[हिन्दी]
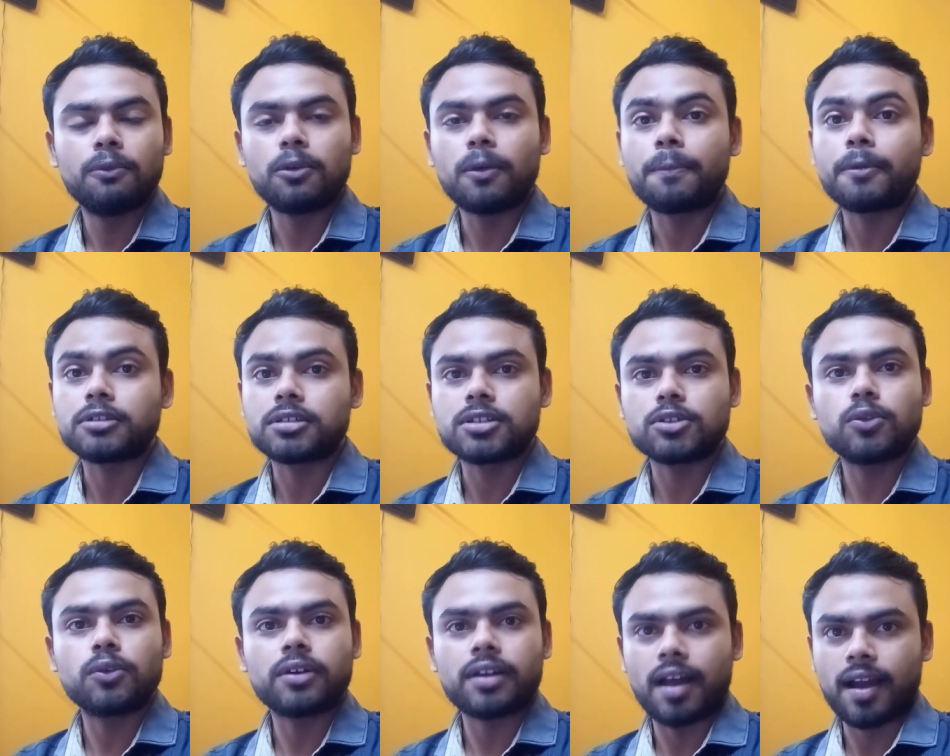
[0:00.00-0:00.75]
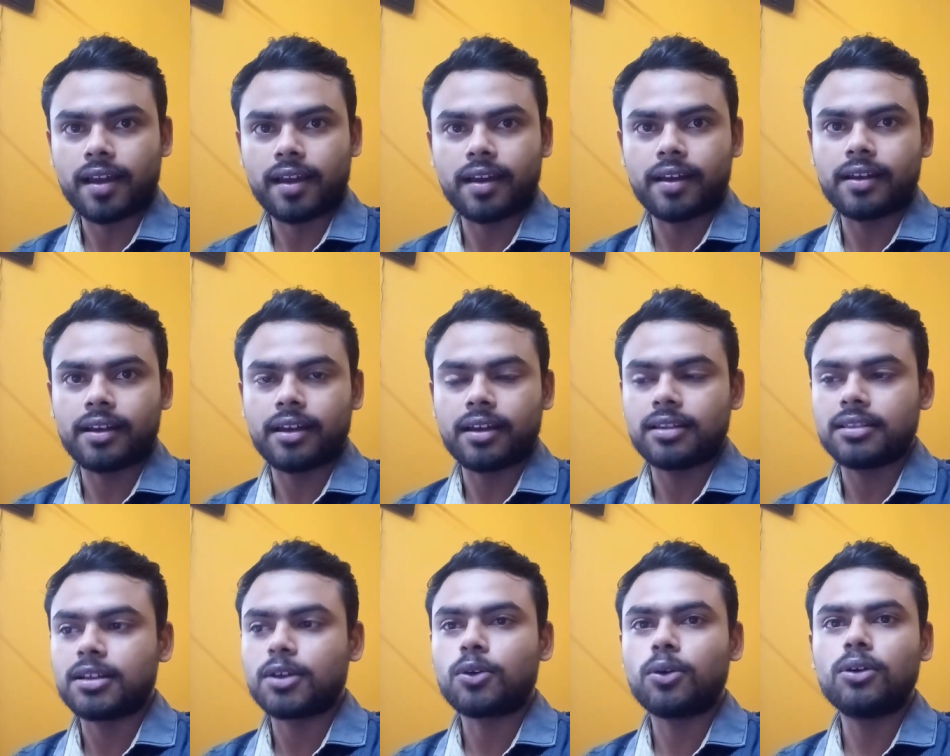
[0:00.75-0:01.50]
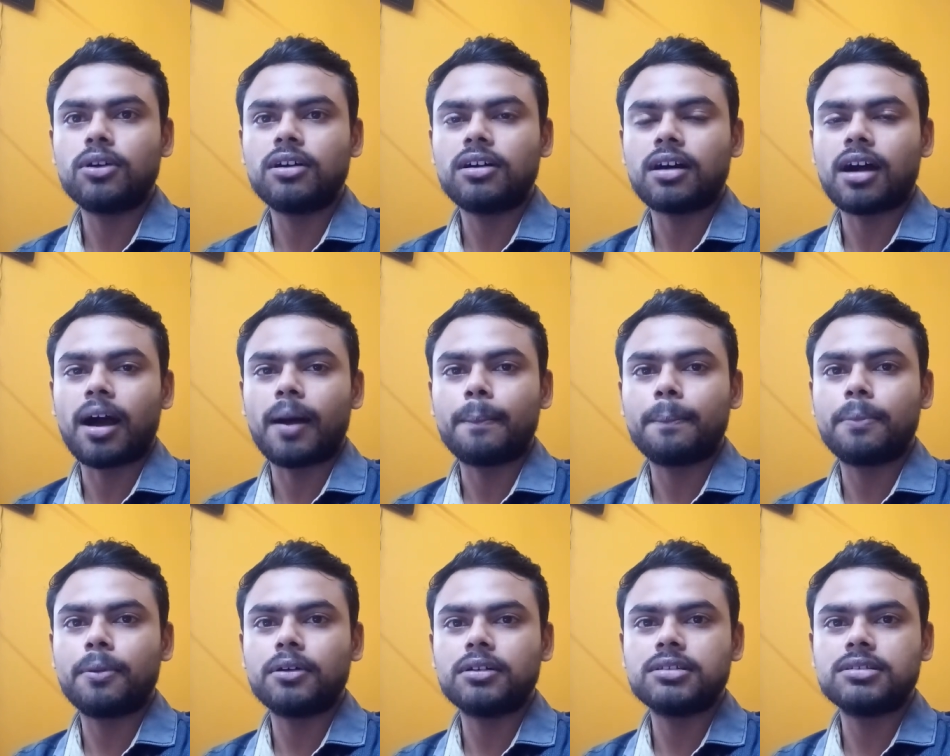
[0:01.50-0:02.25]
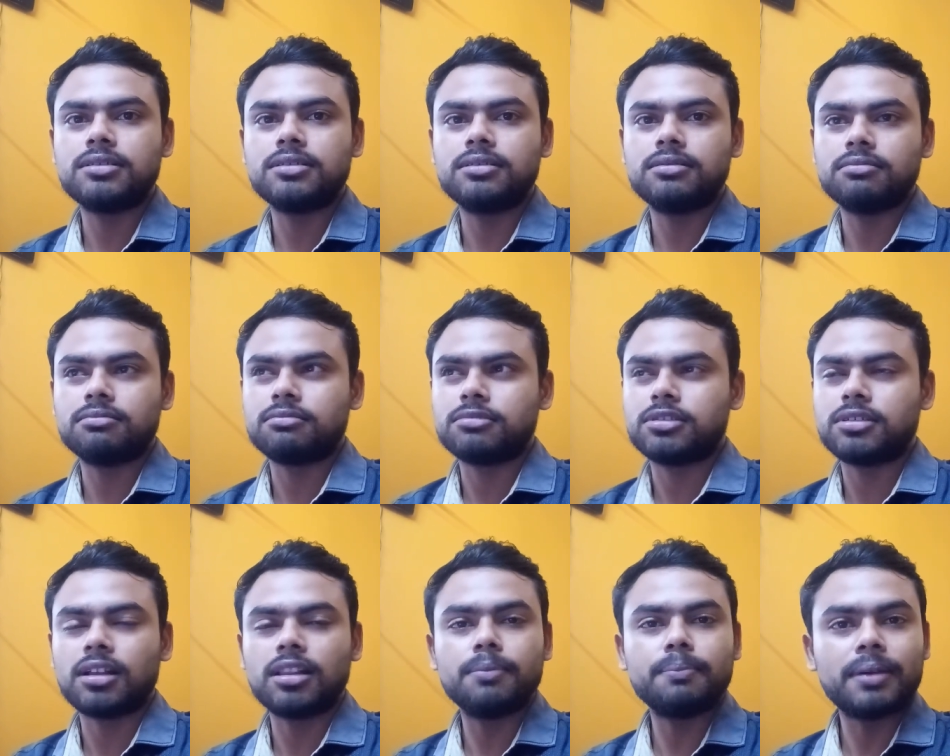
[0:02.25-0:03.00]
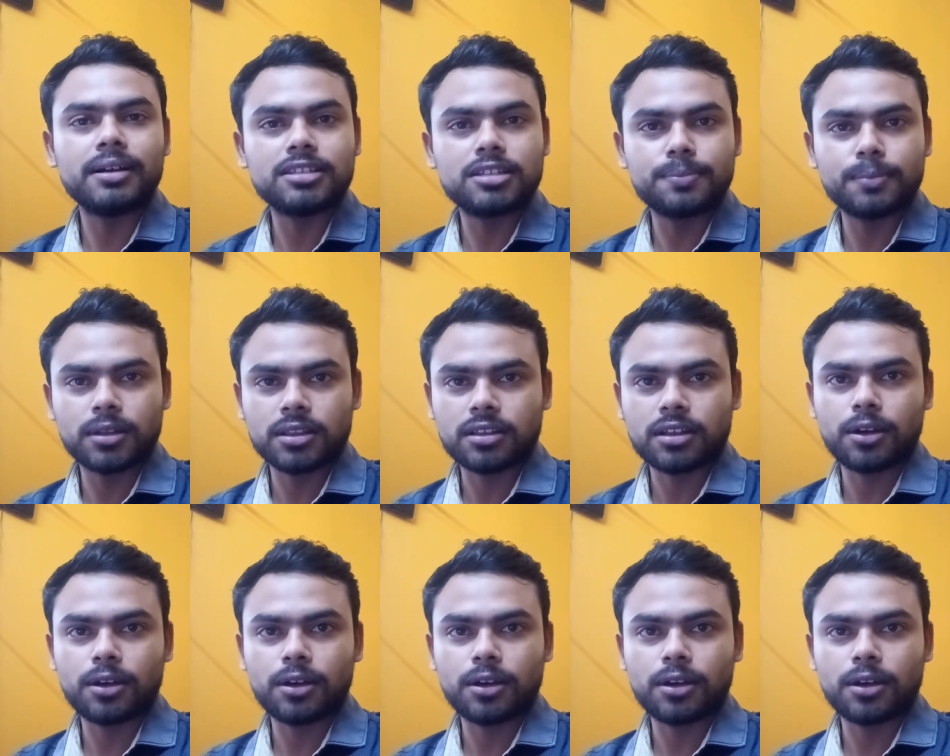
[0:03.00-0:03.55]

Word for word: वो प्रोसेस को क्रैक करना है देखो आप जल्दबाजी मत